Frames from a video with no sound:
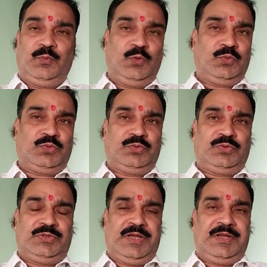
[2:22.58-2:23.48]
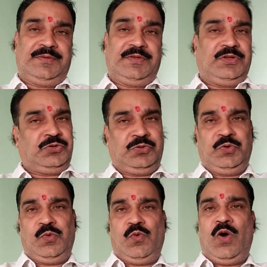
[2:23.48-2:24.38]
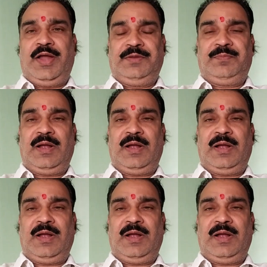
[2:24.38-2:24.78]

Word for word: पुरुष से स्त्रियों को हानि